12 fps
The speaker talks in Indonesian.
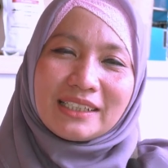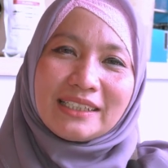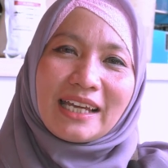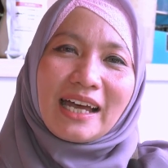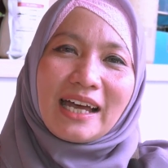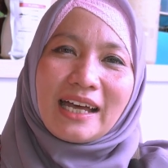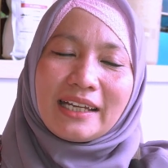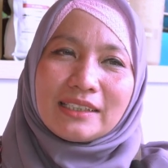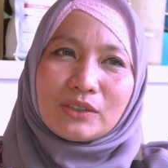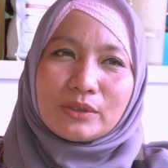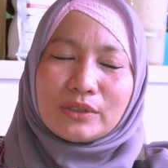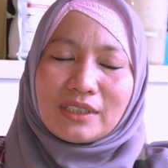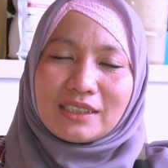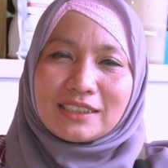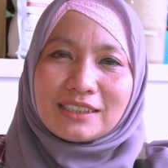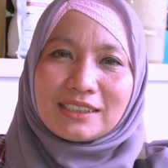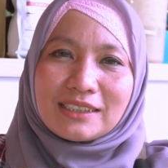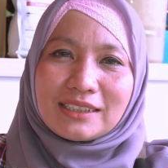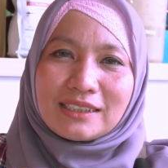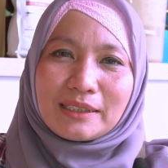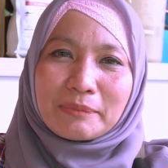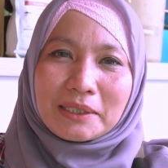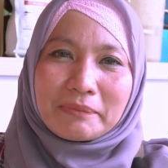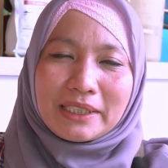ya itu uh,
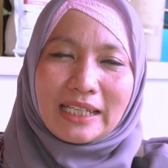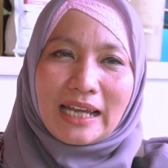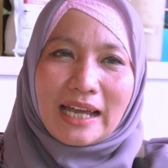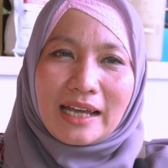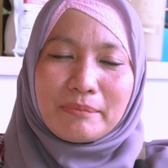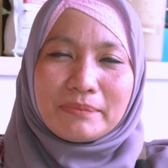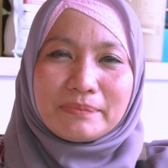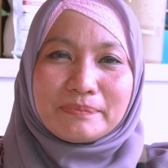teman-teman ya